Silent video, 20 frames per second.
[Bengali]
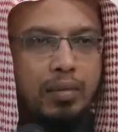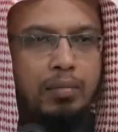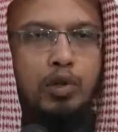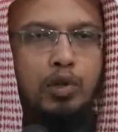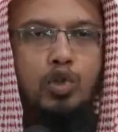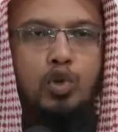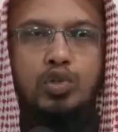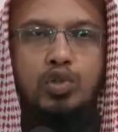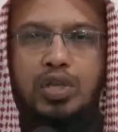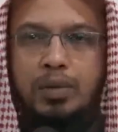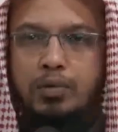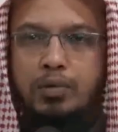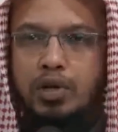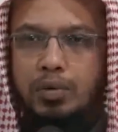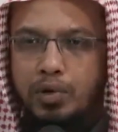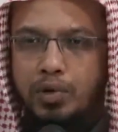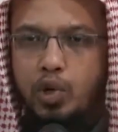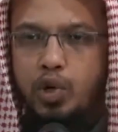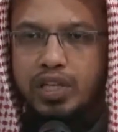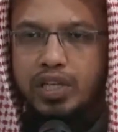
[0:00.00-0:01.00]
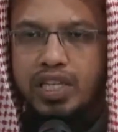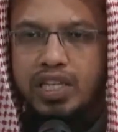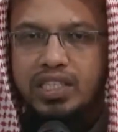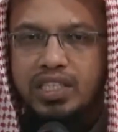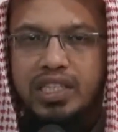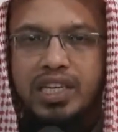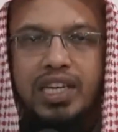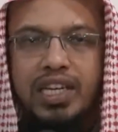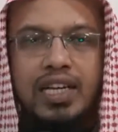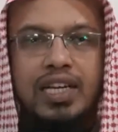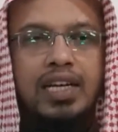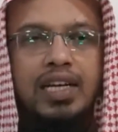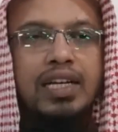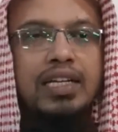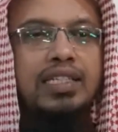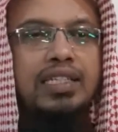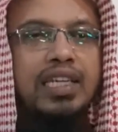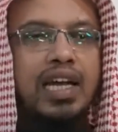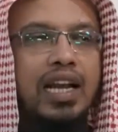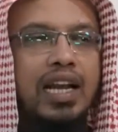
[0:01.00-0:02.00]
মত অনুযায়ী মোটামুটি হয়ে যাচ্ছে
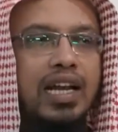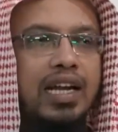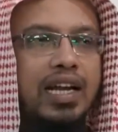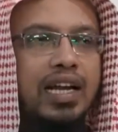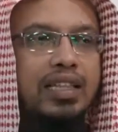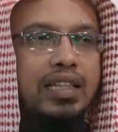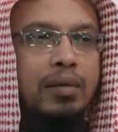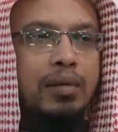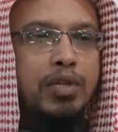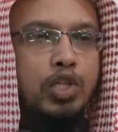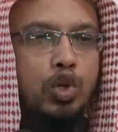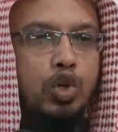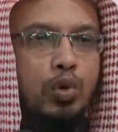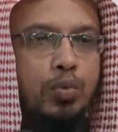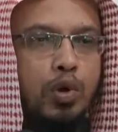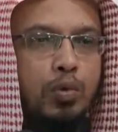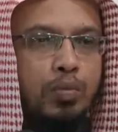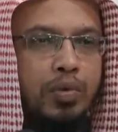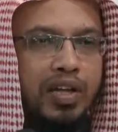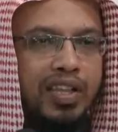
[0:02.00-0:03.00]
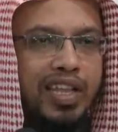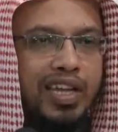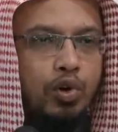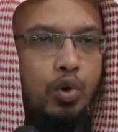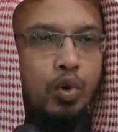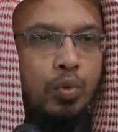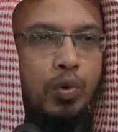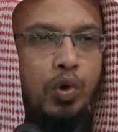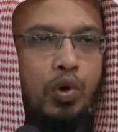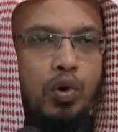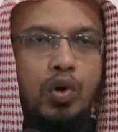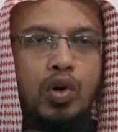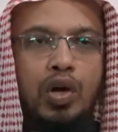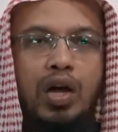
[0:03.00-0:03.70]
চার রাকাত আমি সর্বনিম্ন আদায় করব